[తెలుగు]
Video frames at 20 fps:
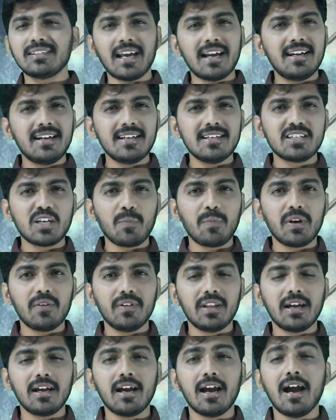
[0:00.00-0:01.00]
సైంటిస్ట్ చెప్పిన
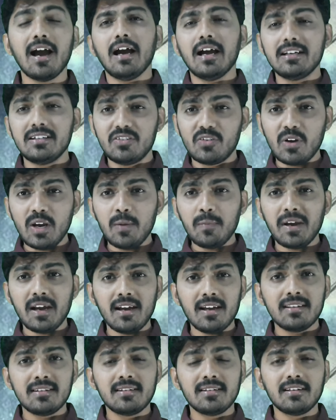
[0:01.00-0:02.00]
విధంగా డ్రీమ్
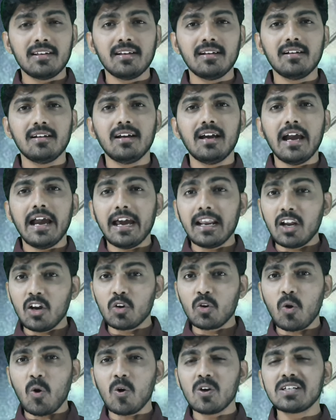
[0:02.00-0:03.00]
ఎస్ అన్
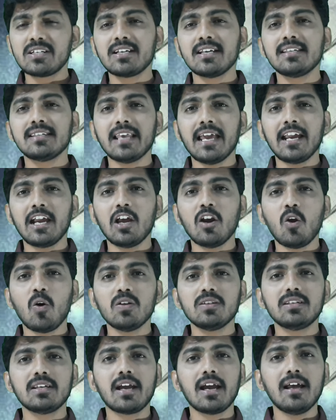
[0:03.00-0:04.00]
అన్కాన్షియస్
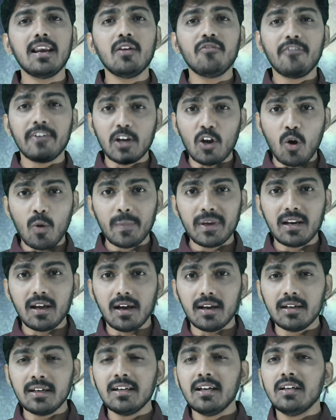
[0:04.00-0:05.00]
సైకలాజికల్
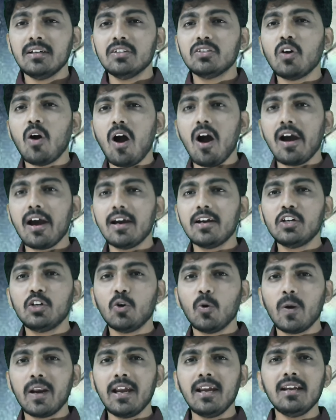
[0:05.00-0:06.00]
ఫినామినాన్ సో అకర్
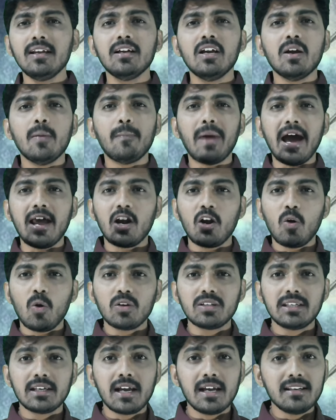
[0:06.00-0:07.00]
డ్యూరింగ్
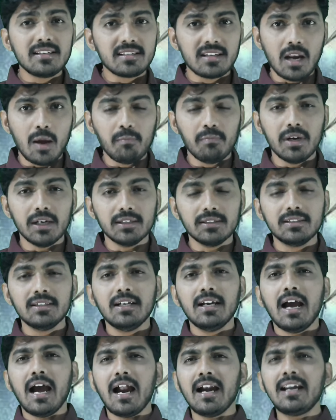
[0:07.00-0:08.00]
పారాడాక్సికల్ స్లంబర్
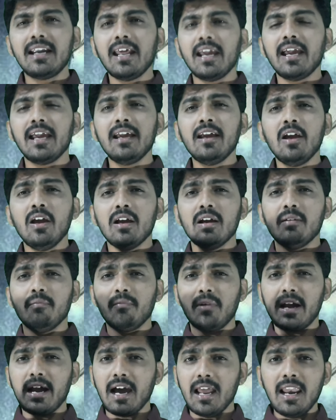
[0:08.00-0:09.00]
అంటే
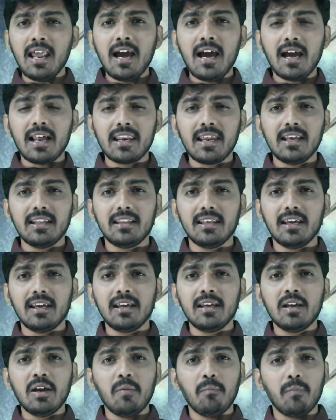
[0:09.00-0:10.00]
కళ అనేది
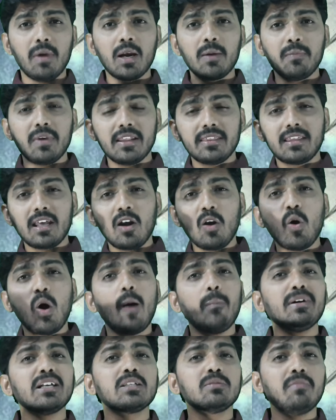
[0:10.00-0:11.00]
మనం నిద్రలో
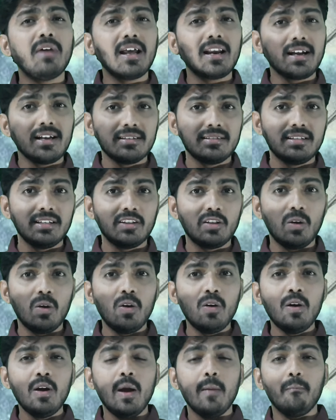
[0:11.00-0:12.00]
అపస్మారక
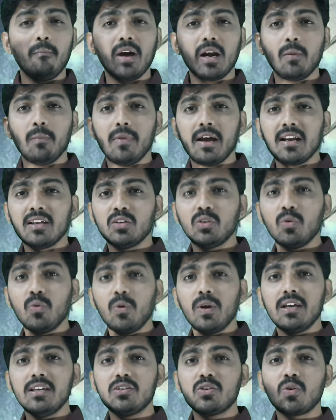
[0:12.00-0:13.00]
స్థితిలో మన మనసు
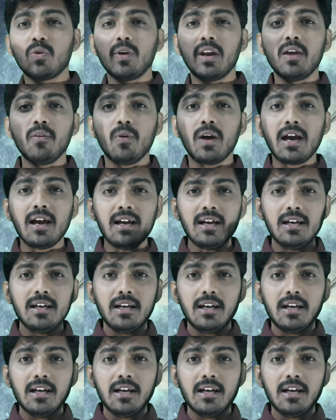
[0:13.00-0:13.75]
ఊహించుకునే ఒక